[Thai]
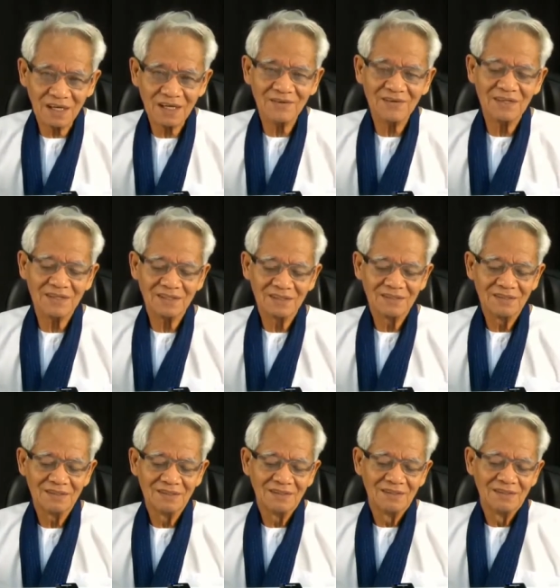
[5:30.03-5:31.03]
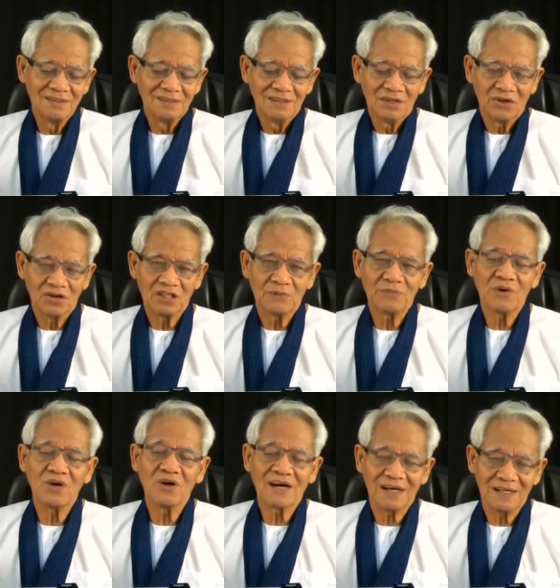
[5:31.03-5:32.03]
แล้วเนี่ย ก็จะ
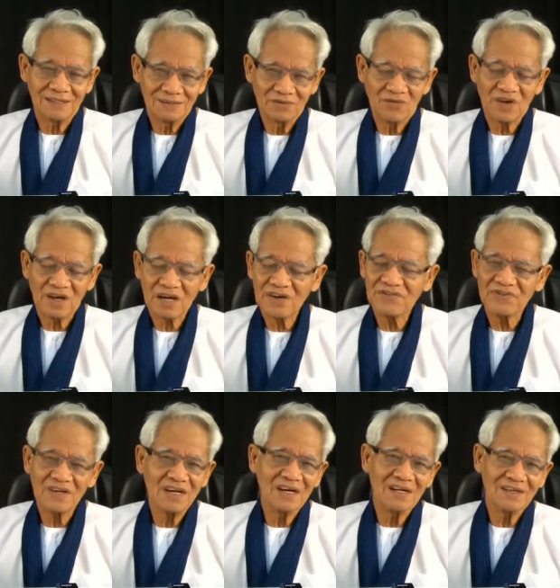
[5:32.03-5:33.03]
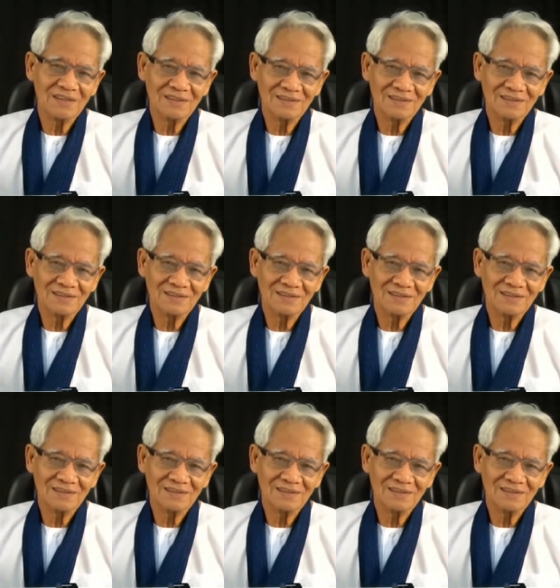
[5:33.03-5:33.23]
ป้องกันไวรัสได้